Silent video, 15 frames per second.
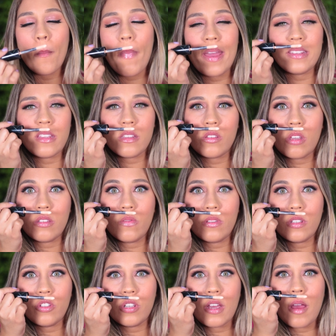Mas é só se
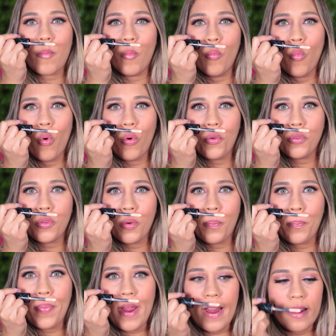você chegar muito
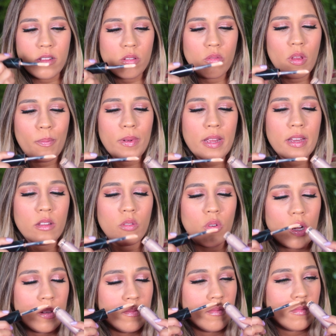perto do
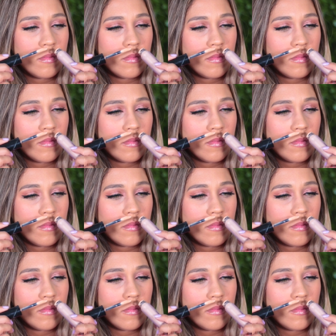aplicador